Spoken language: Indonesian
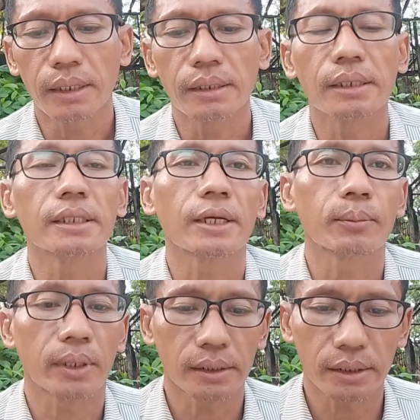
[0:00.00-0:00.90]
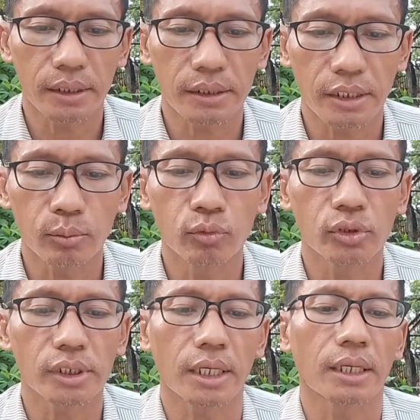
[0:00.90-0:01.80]
mari kita belajar dari
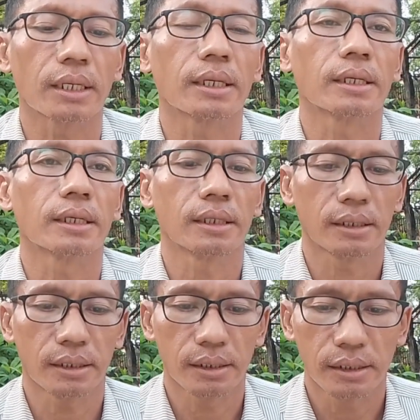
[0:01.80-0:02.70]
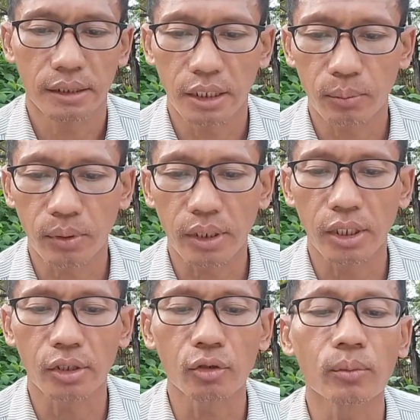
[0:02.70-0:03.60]
Musa yang
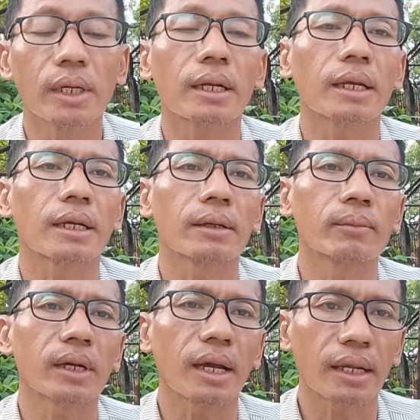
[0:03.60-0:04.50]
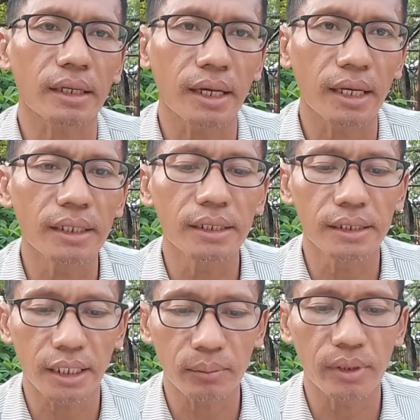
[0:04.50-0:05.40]
begitu
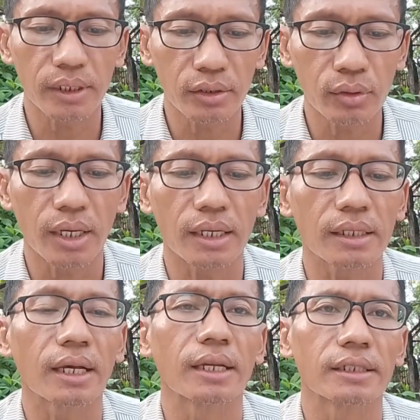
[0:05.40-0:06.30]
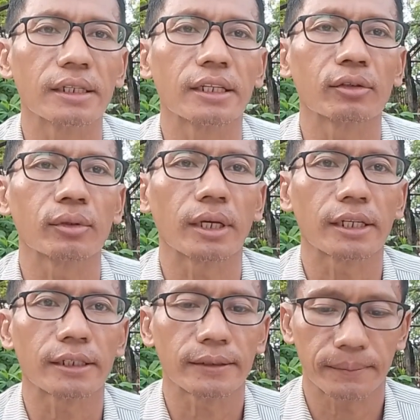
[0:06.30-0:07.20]
menghargai dan merindukan kehadiran
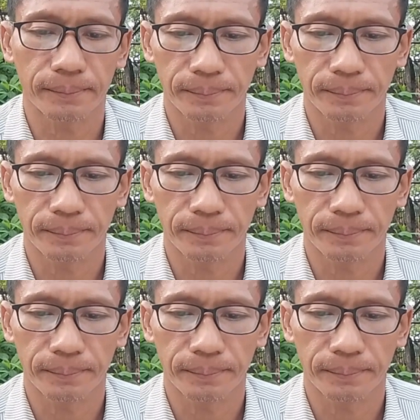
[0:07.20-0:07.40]
Tuhan.